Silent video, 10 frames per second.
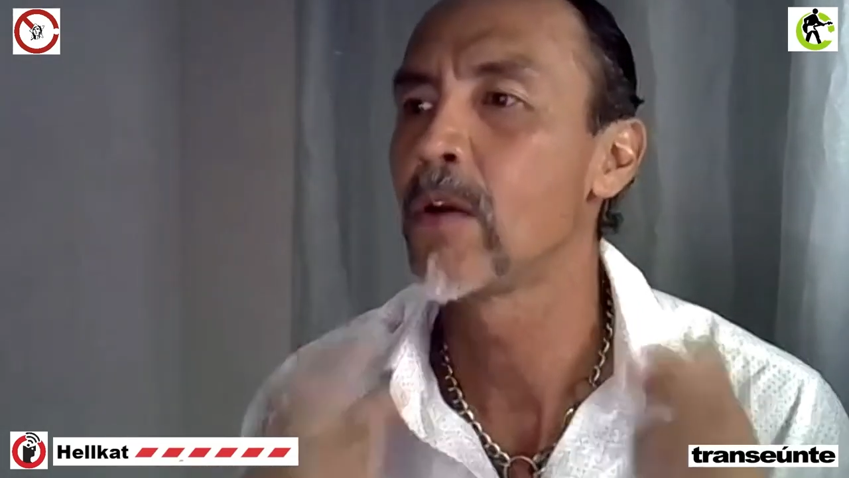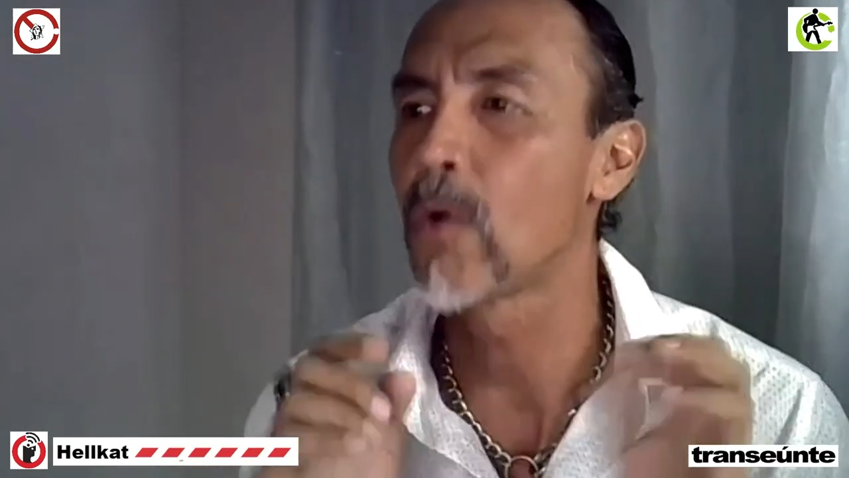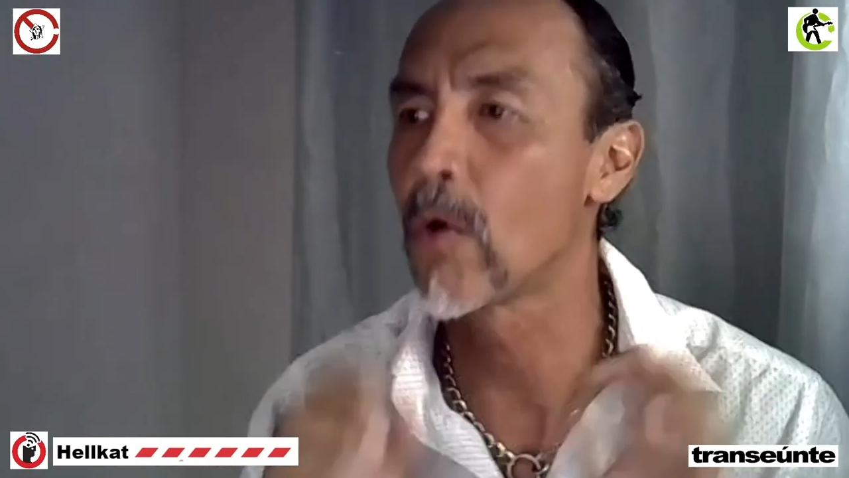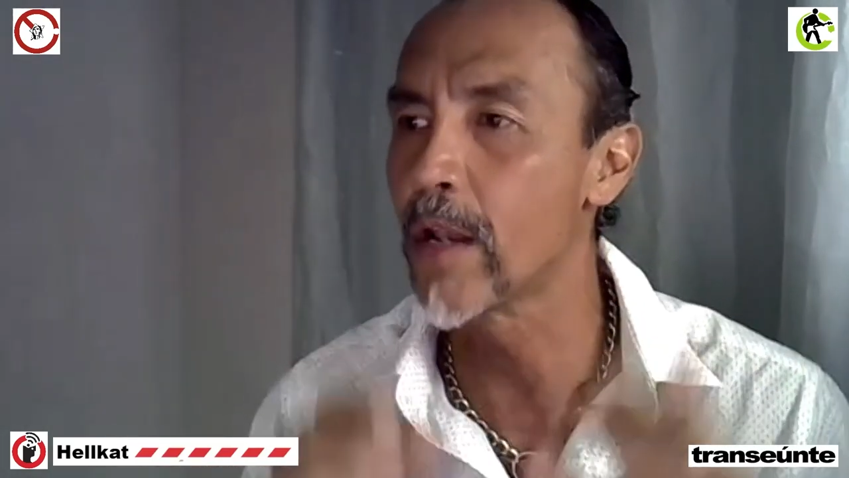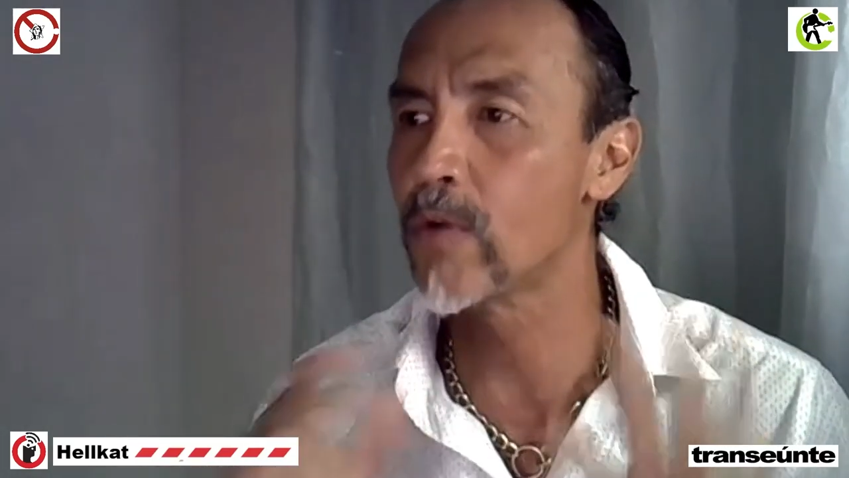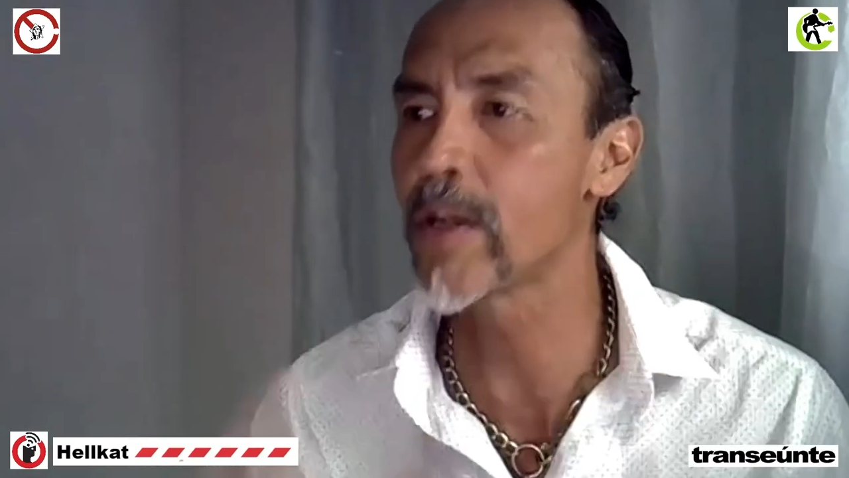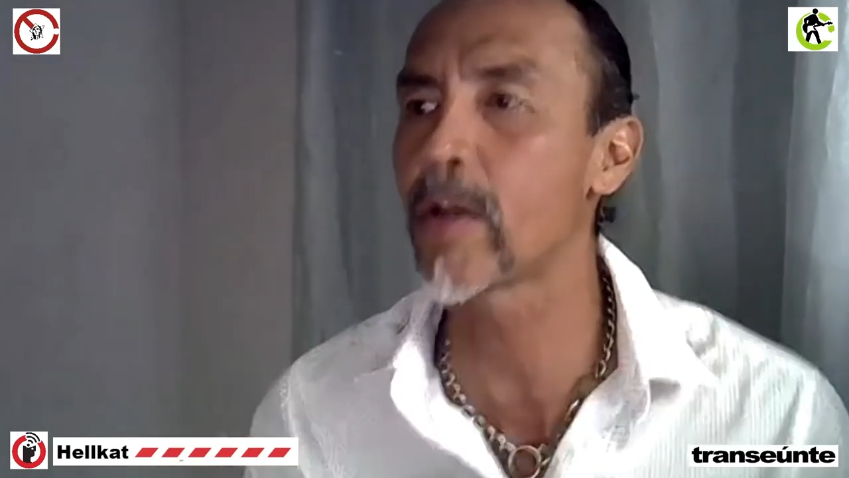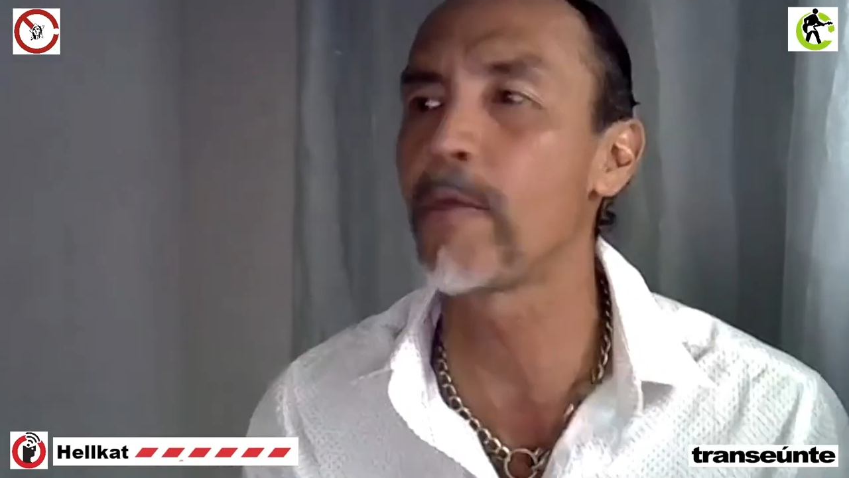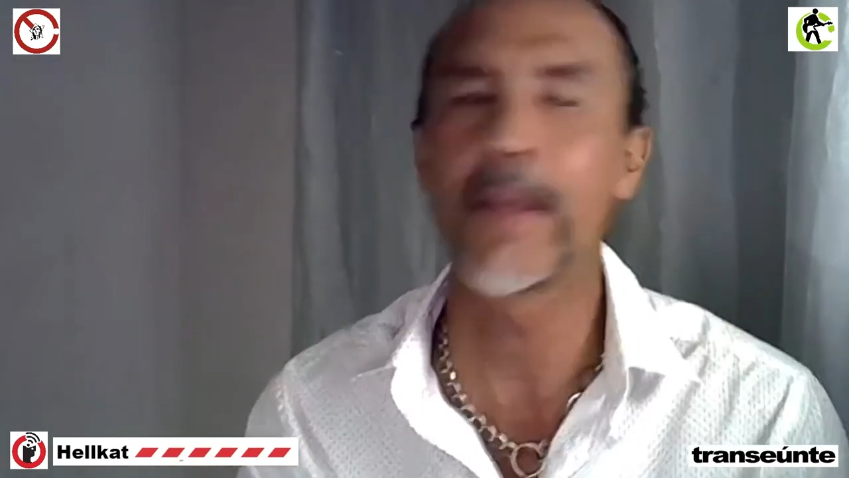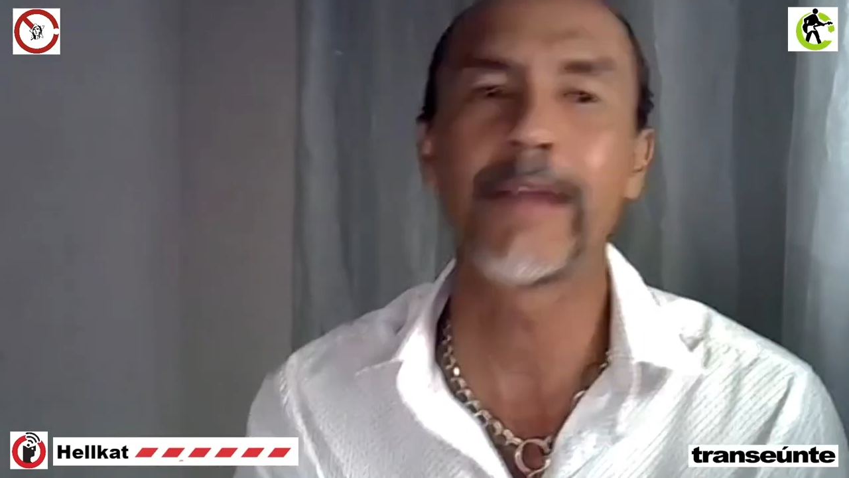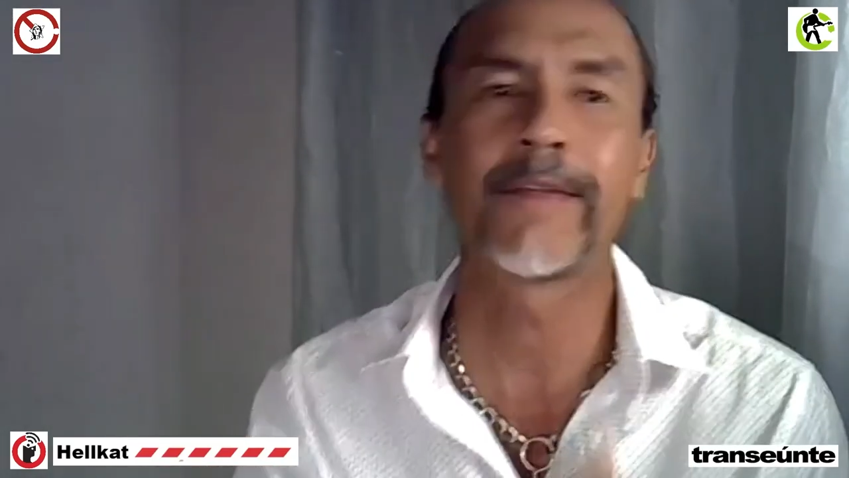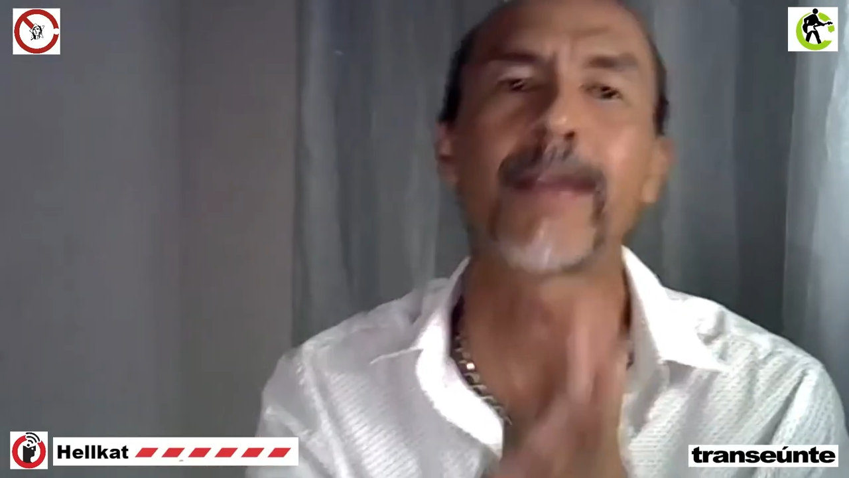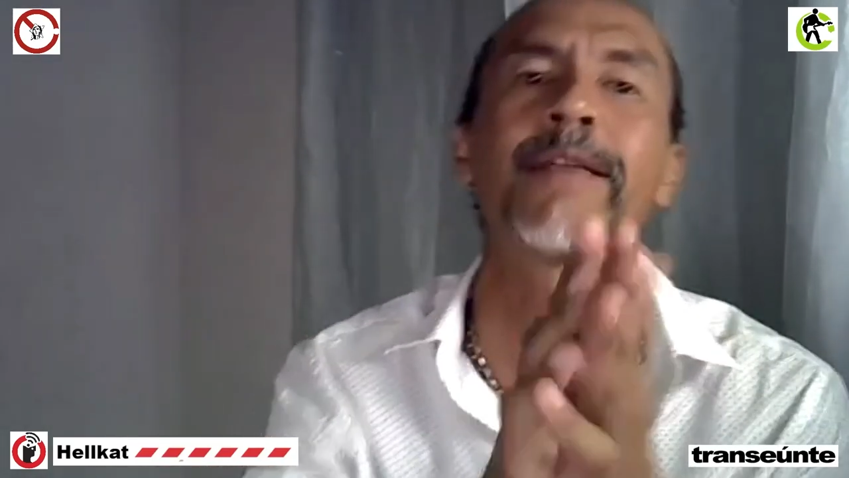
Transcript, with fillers: con el único fin de estar